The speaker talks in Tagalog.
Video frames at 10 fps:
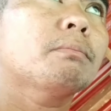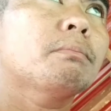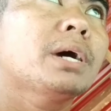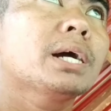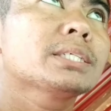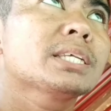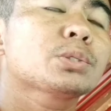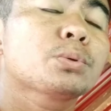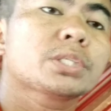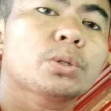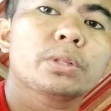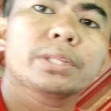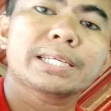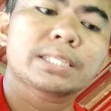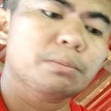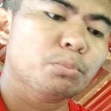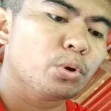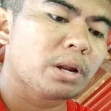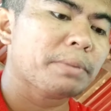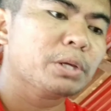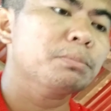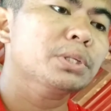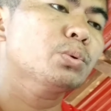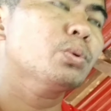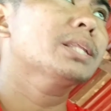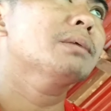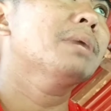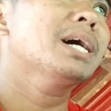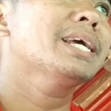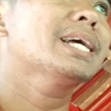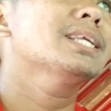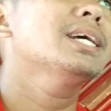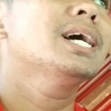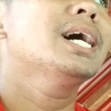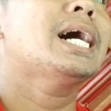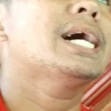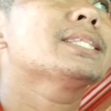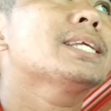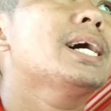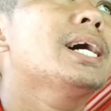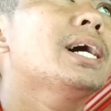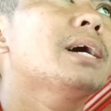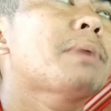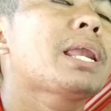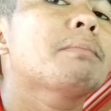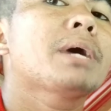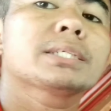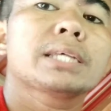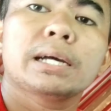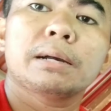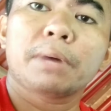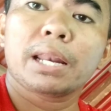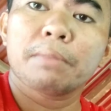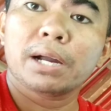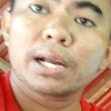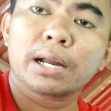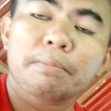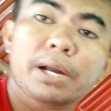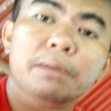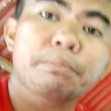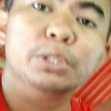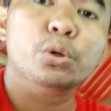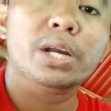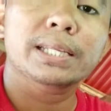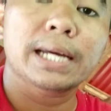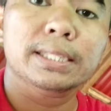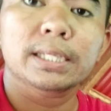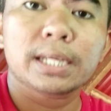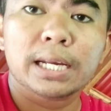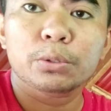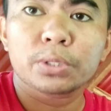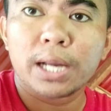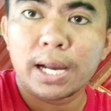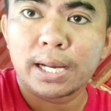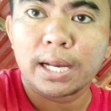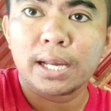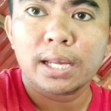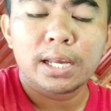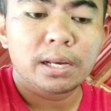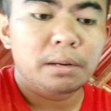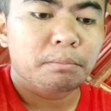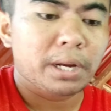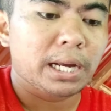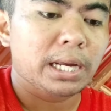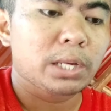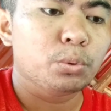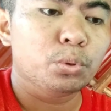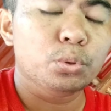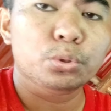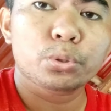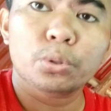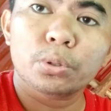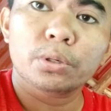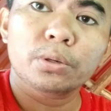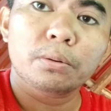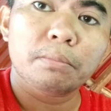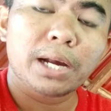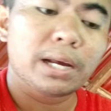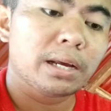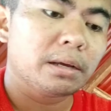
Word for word: mag 6 weeks old kasi mura pa yung bituka ng mga yan at uh, malamang sa malamang kapag pinurga natin ng ganun kaaga maluluto yung mga